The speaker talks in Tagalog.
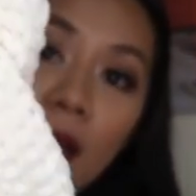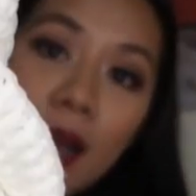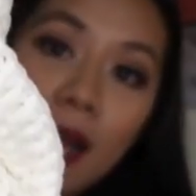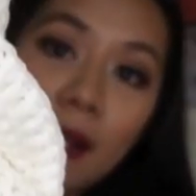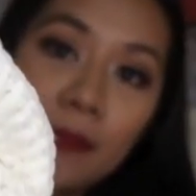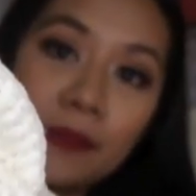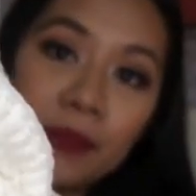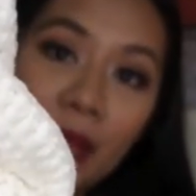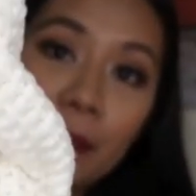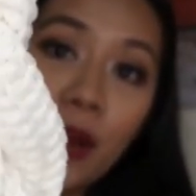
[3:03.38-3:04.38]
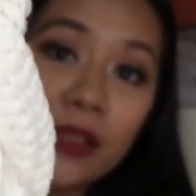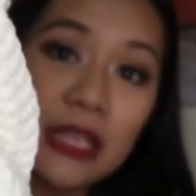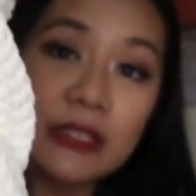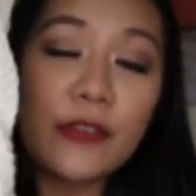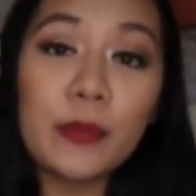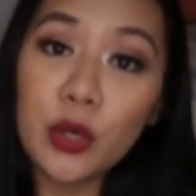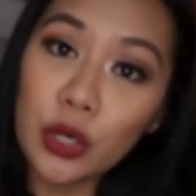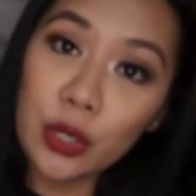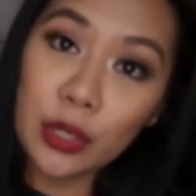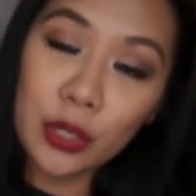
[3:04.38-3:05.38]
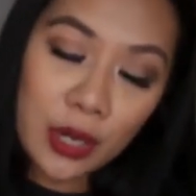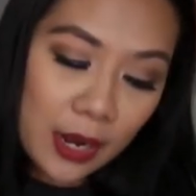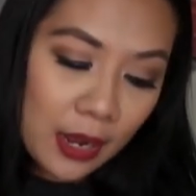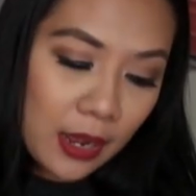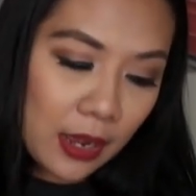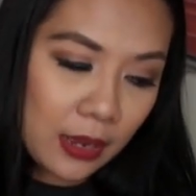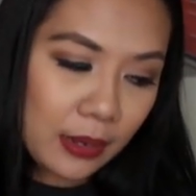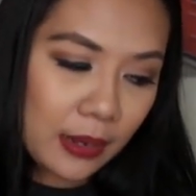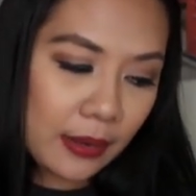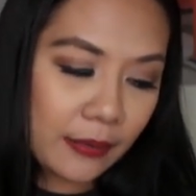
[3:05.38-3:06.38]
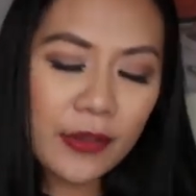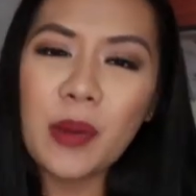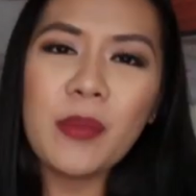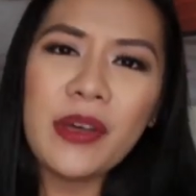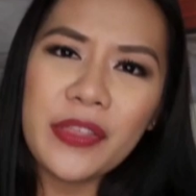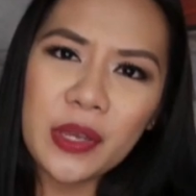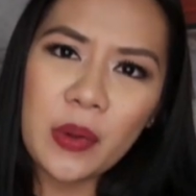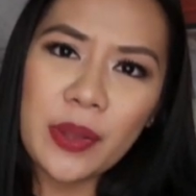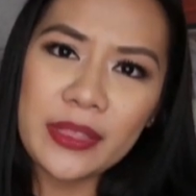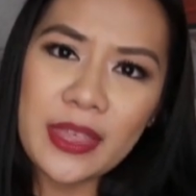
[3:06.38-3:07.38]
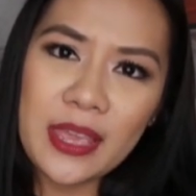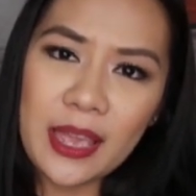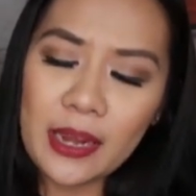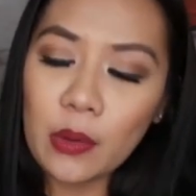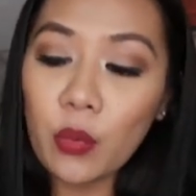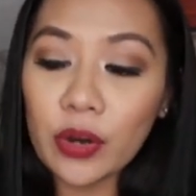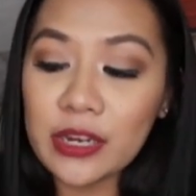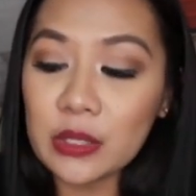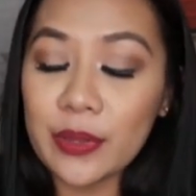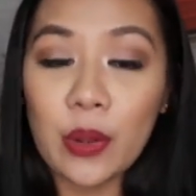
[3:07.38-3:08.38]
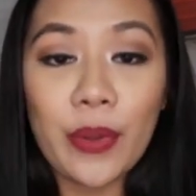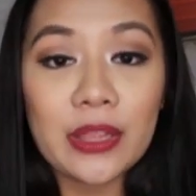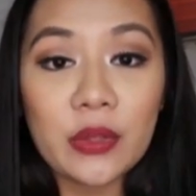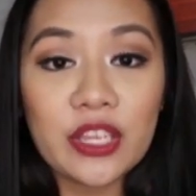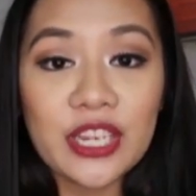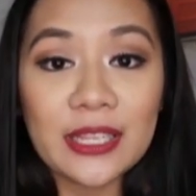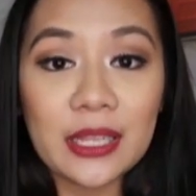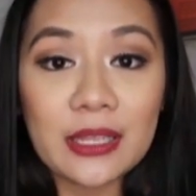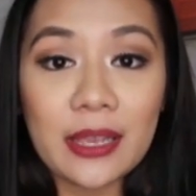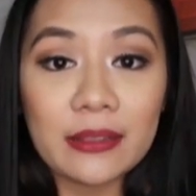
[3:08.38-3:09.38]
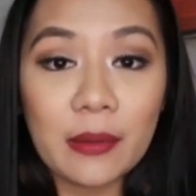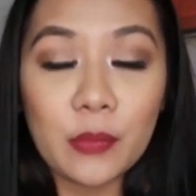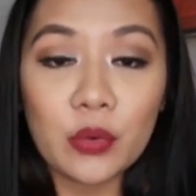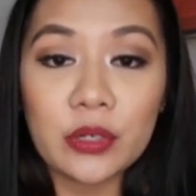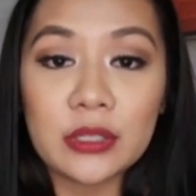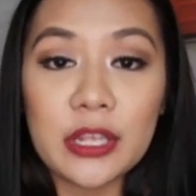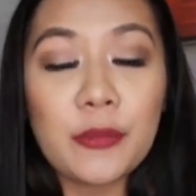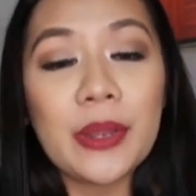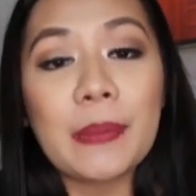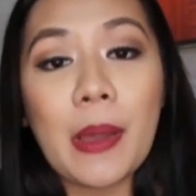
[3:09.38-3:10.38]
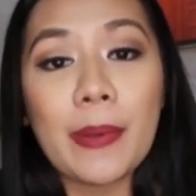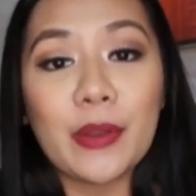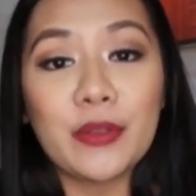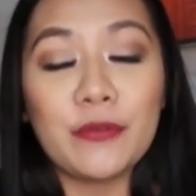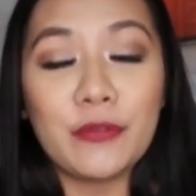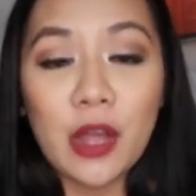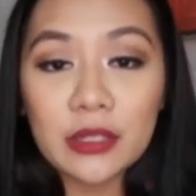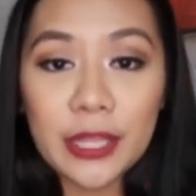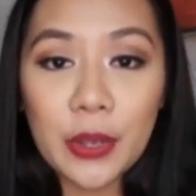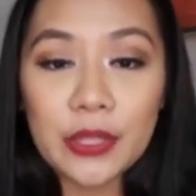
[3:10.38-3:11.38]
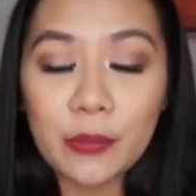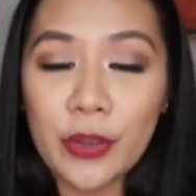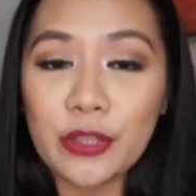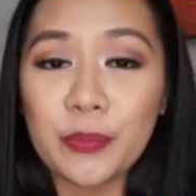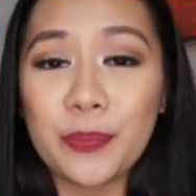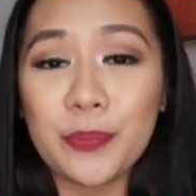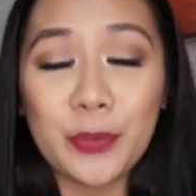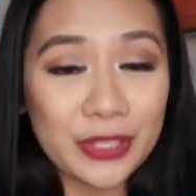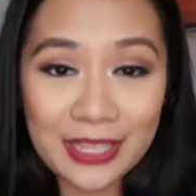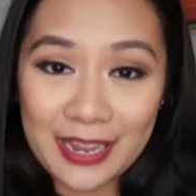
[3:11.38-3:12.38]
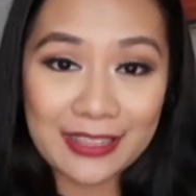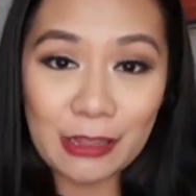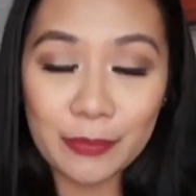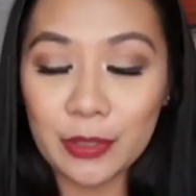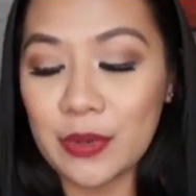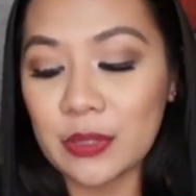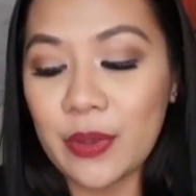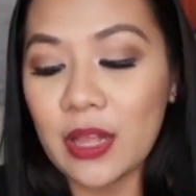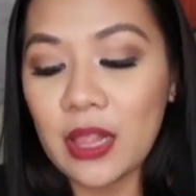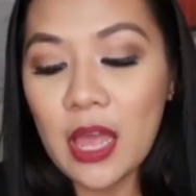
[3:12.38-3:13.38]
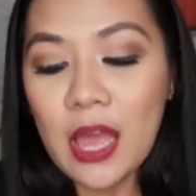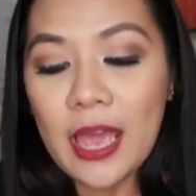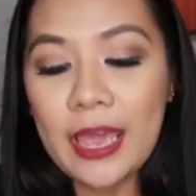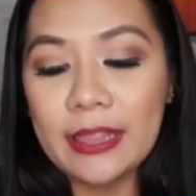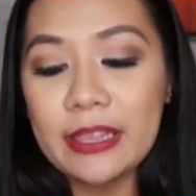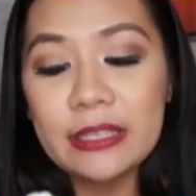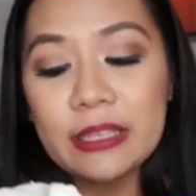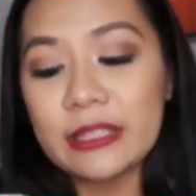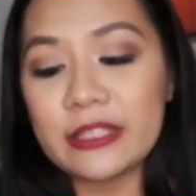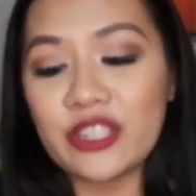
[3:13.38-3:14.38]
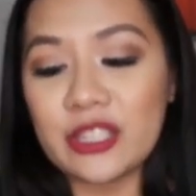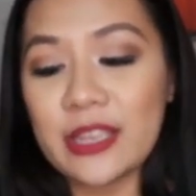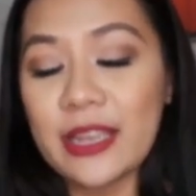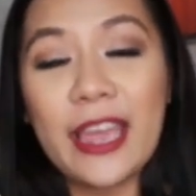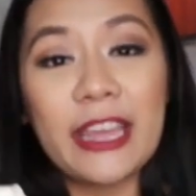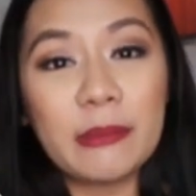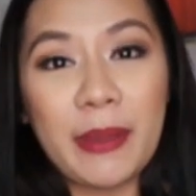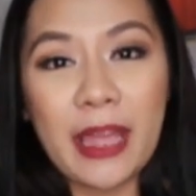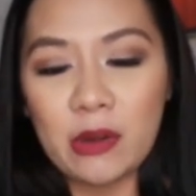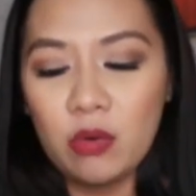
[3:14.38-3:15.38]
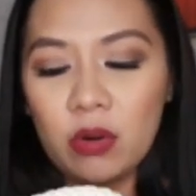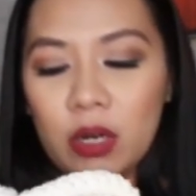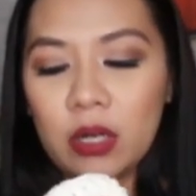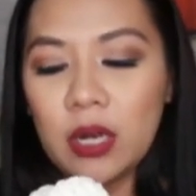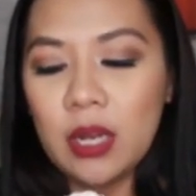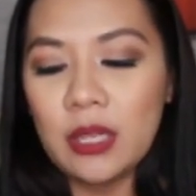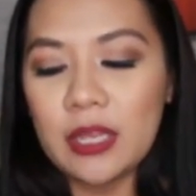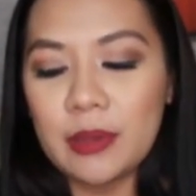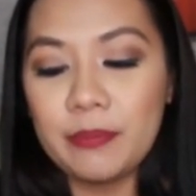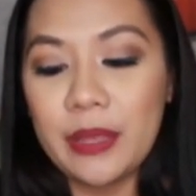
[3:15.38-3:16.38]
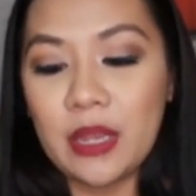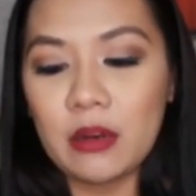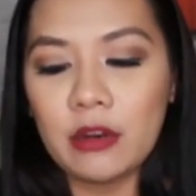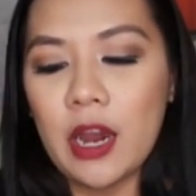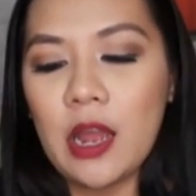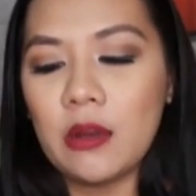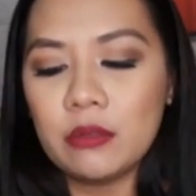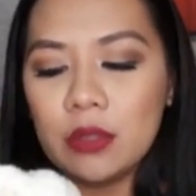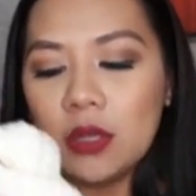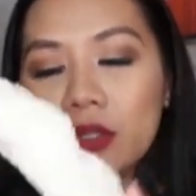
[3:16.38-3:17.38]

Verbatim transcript: um, I bought this from her uh, a month ago, I think. And I wore this when I went to Enchanted Kingdom. Kung niyo nyo pa napaparod yung vlog na yun, I'm going to put the link down below as well. And this is just like a headband or like a big crown